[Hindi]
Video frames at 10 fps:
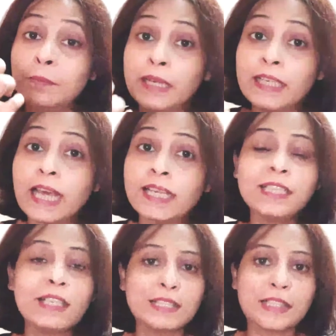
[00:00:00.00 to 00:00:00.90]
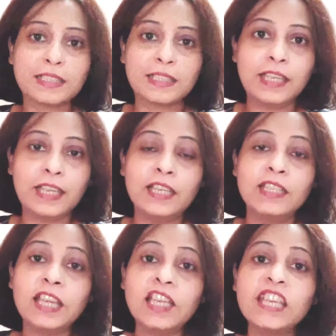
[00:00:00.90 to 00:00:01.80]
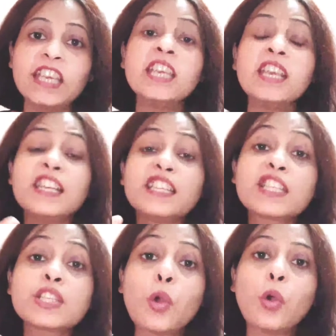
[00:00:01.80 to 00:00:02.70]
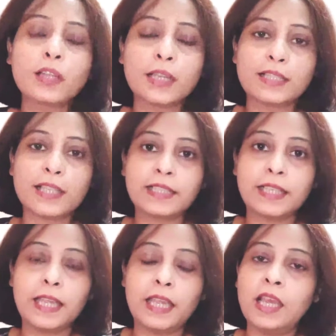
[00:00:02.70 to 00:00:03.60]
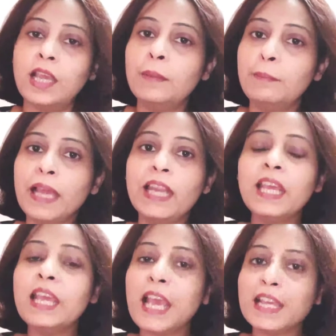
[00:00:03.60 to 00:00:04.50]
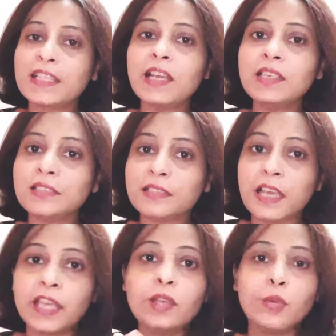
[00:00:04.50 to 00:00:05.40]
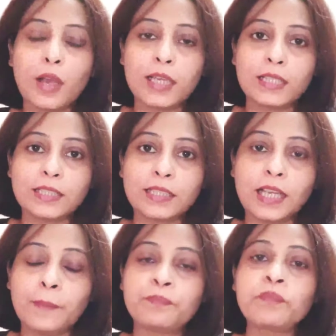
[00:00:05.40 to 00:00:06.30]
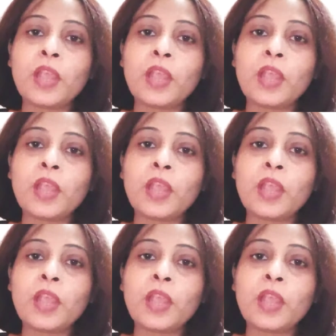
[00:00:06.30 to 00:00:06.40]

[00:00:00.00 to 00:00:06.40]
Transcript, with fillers: भंडारण कर सकते हैं यानी कि स्टोर कर सकते हैं पहले ऐसा नहीं हुआ करता था